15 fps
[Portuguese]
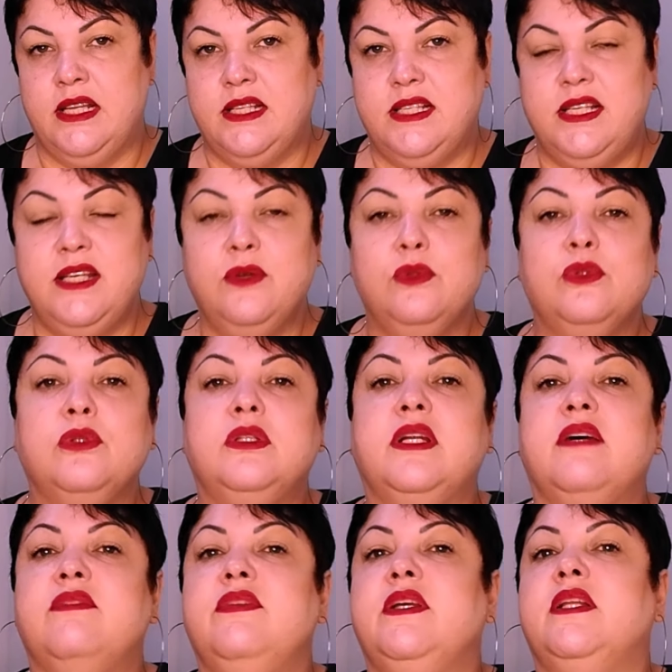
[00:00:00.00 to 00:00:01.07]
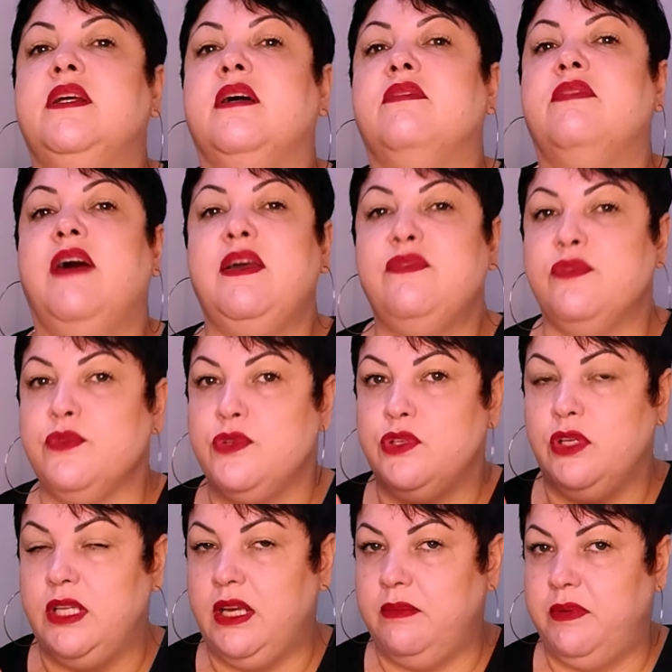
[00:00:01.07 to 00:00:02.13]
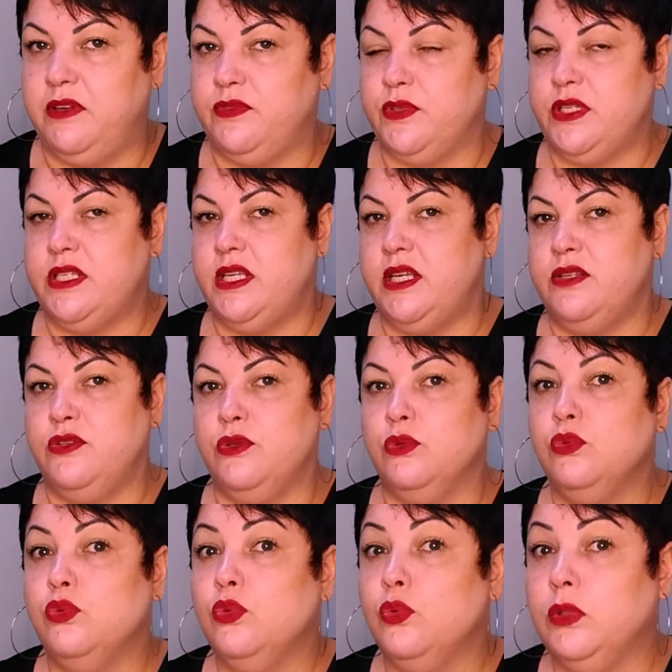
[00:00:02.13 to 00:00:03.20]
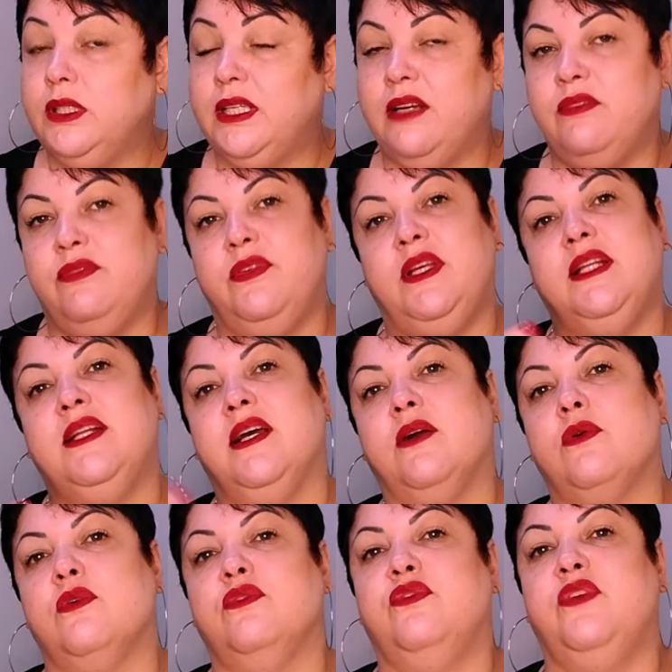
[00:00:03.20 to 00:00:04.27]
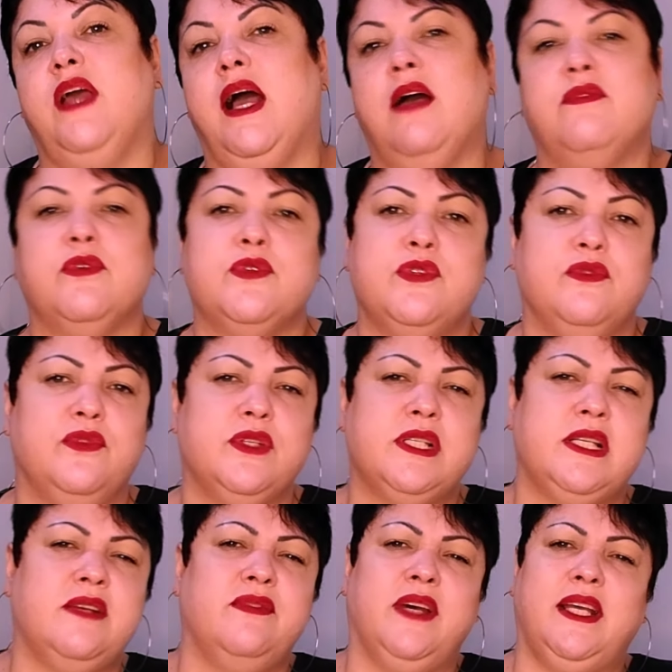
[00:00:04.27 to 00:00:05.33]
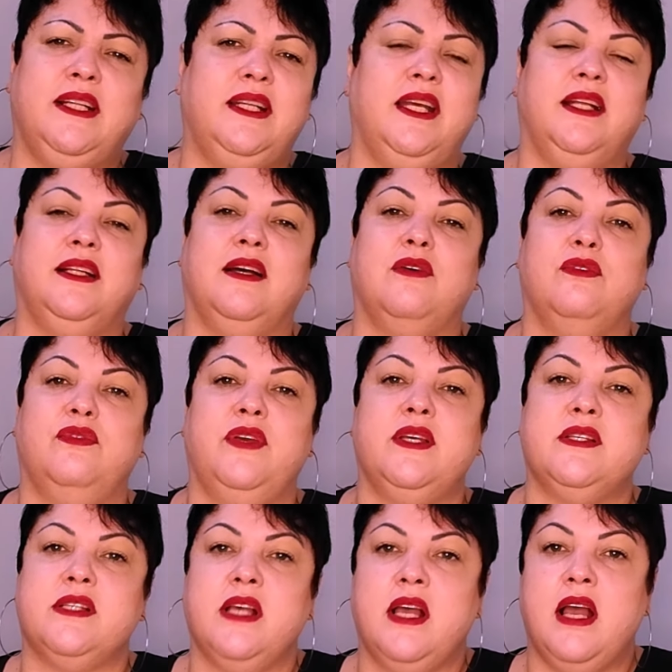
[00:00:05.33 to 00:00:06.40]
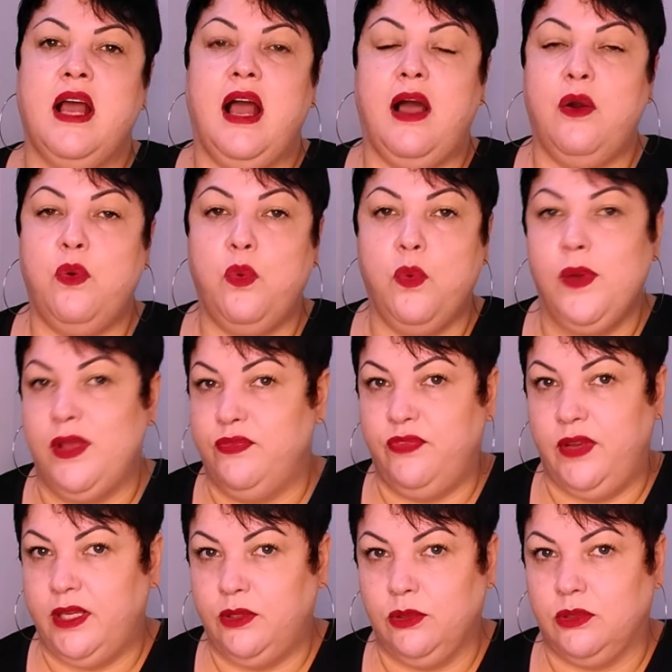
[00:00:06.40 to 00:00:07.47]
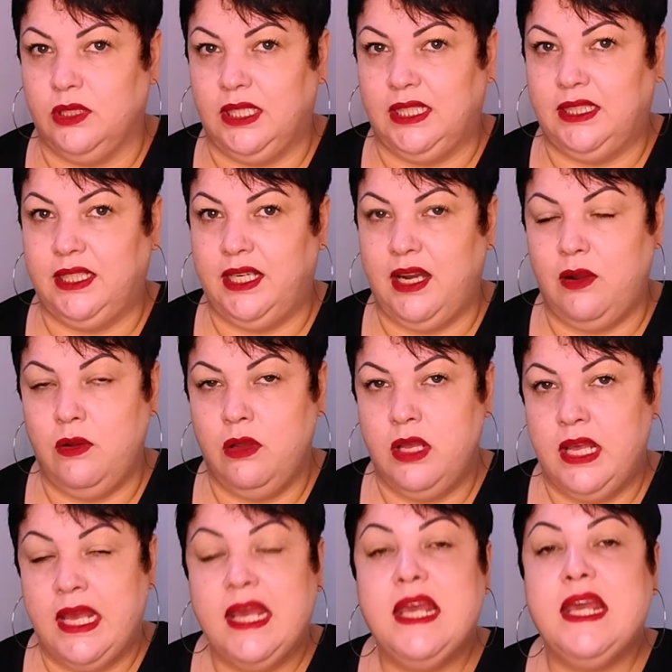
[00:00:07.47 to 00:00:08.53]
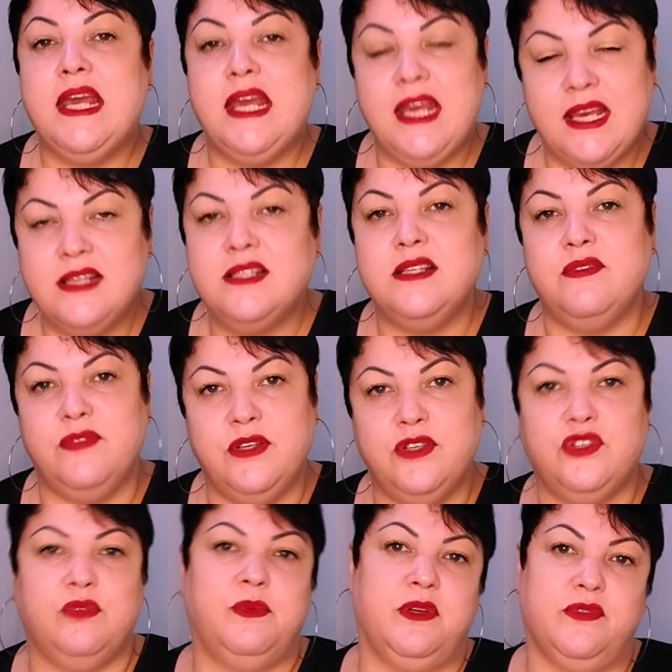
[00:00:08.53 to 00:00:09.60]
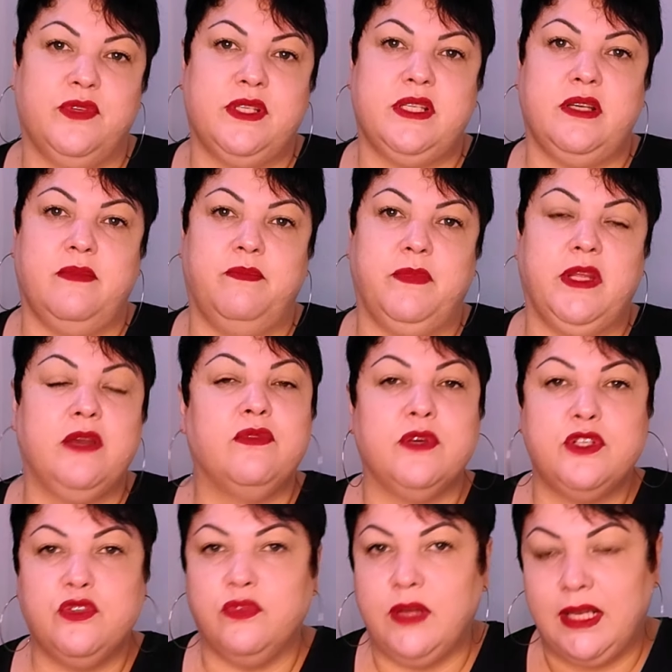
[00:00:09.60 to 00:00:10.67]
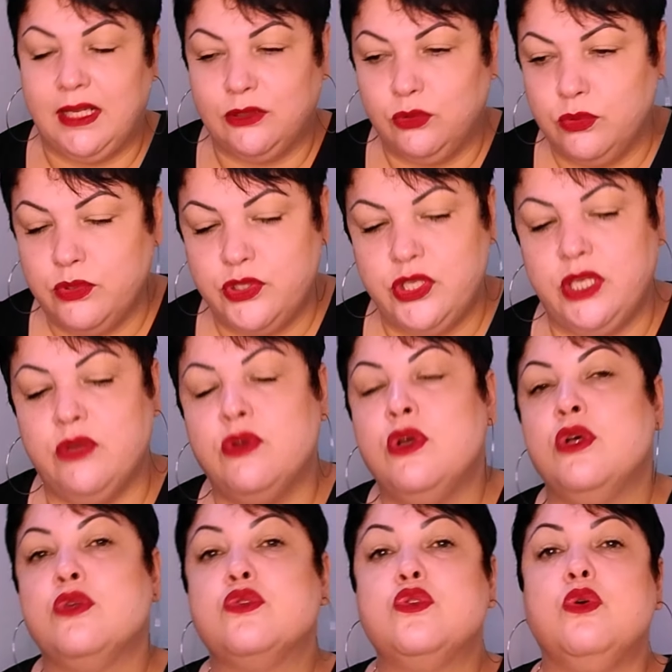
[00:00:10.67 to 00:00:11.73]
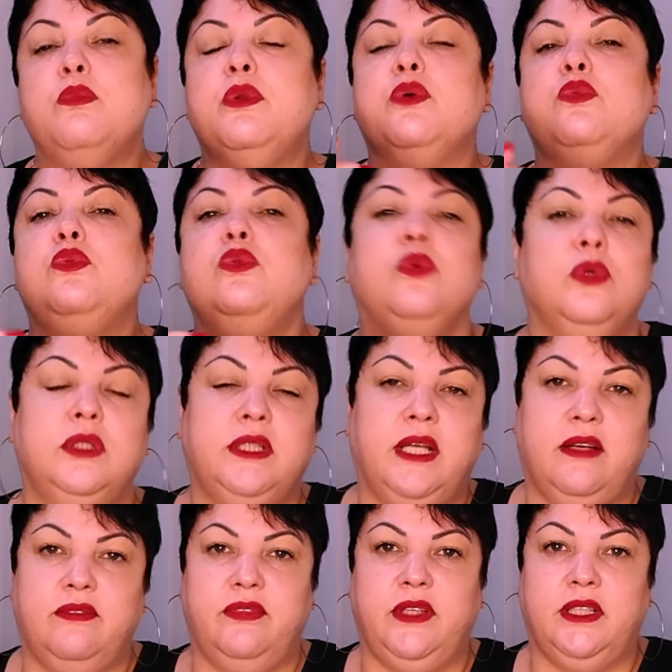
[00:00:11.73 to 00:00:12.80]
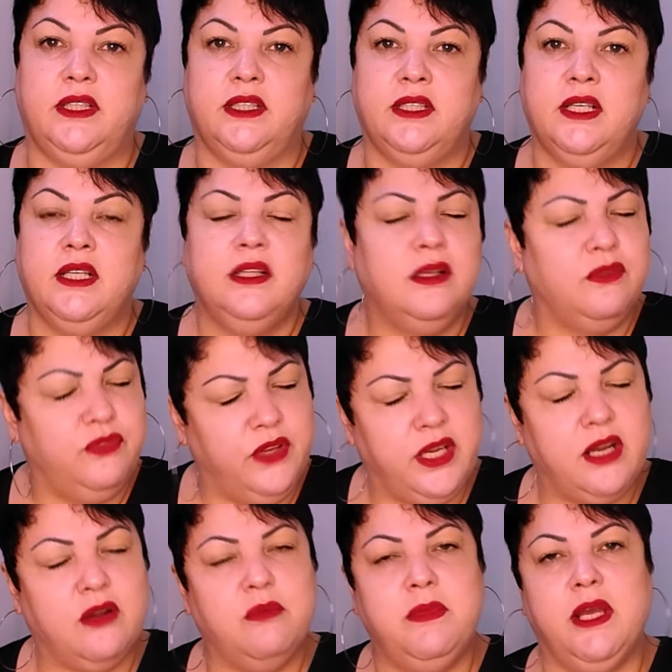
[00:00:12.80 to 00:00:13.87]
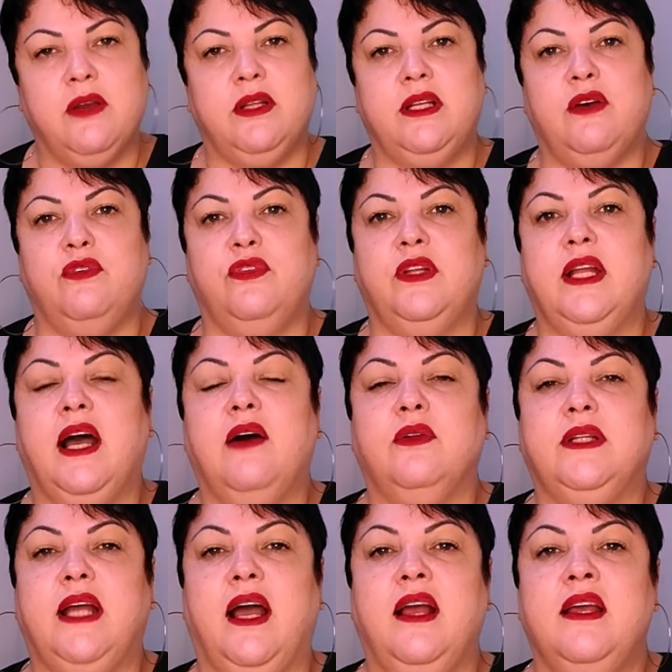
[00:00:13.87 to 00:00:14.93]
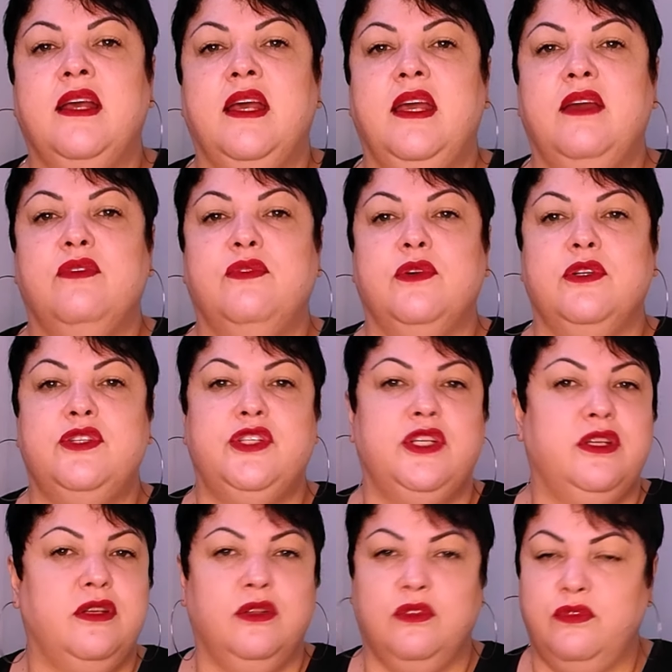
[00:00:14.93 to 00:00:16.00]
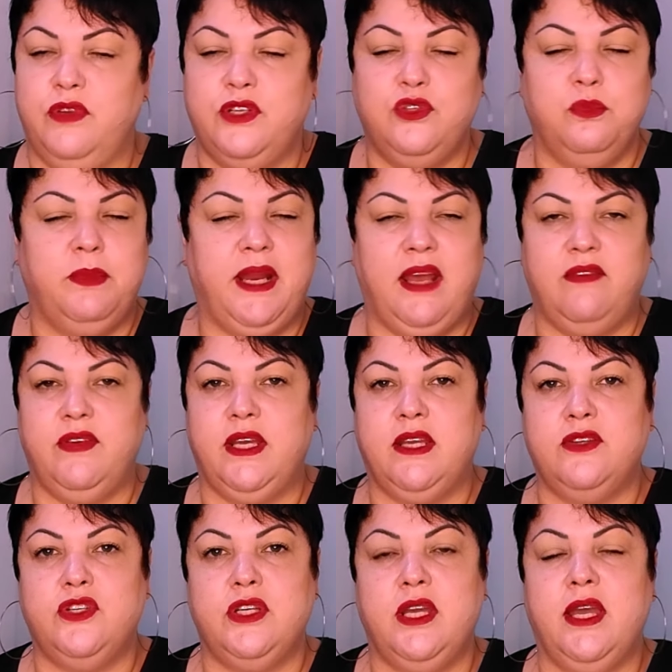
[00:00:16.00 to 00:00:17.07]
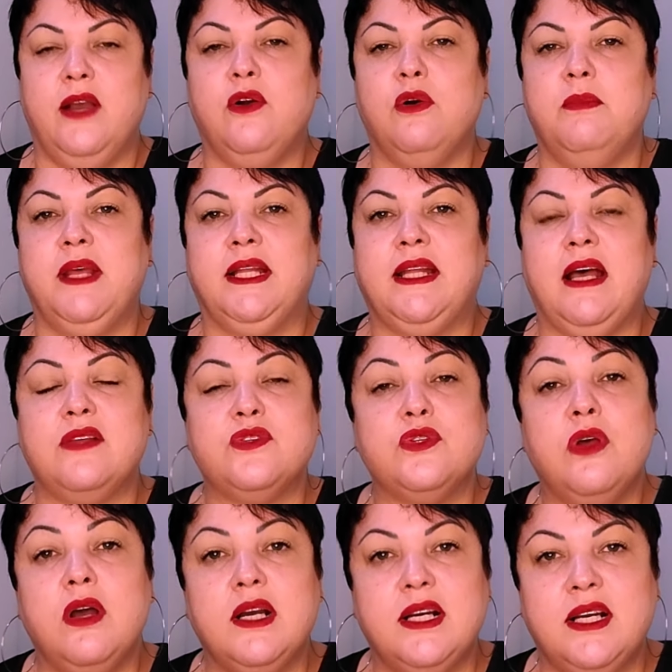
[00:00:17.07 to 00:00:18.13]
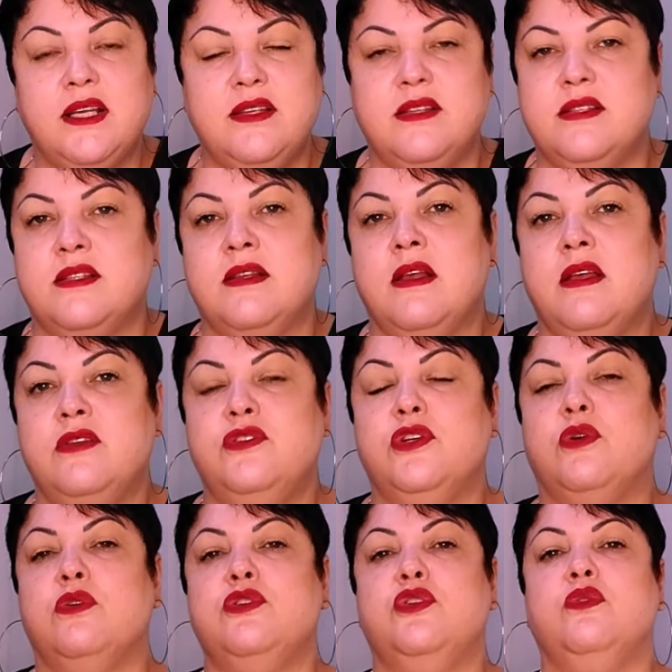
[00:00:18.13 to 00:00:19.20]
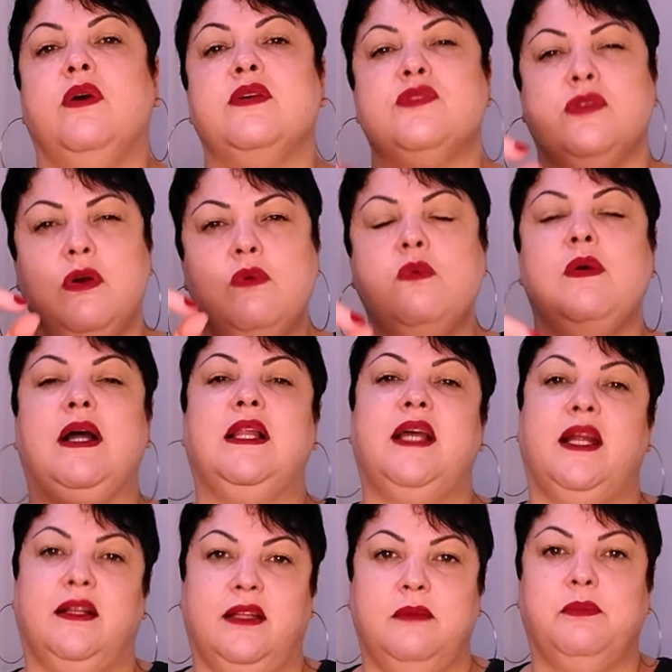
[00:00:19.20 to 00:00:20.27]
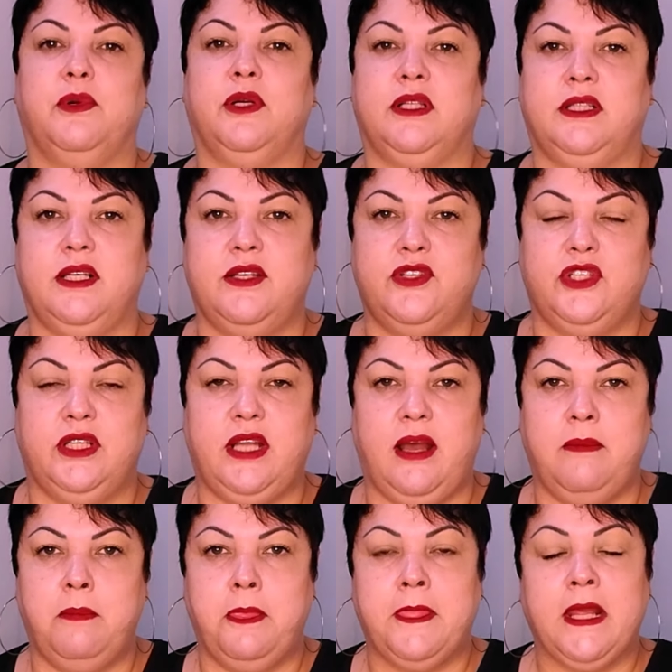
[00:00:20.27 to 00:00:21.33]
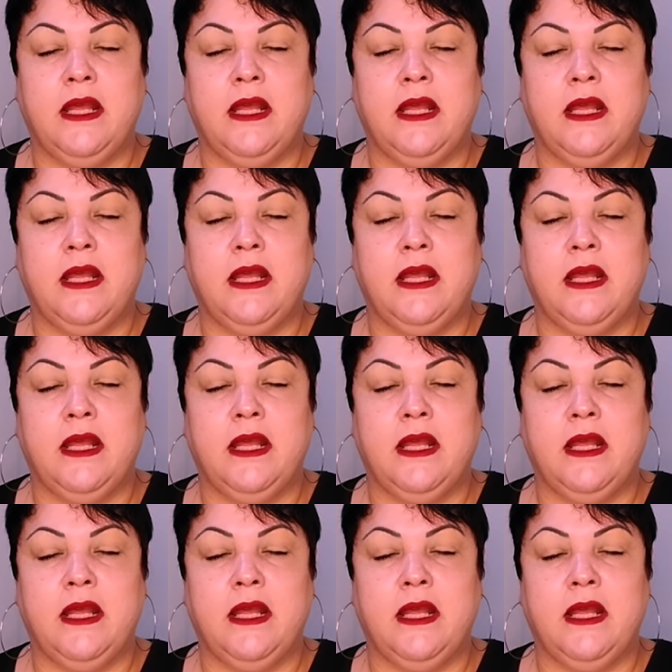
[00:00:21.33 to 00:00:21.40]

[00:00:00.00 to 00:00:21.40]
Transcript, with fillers: Se o Nutravida vai funcionar para você, se o Nutravida é confiável, se você vai ter talvez algum efeito colateral, esse vídeo é para você, que eu vou te falar tudinho sobre o Nutravida. Então fica comigo até o final, tá? Eu vou te, num vídeo breve aqui, te recomendar só antes de continuar, só um alerta importante, tá?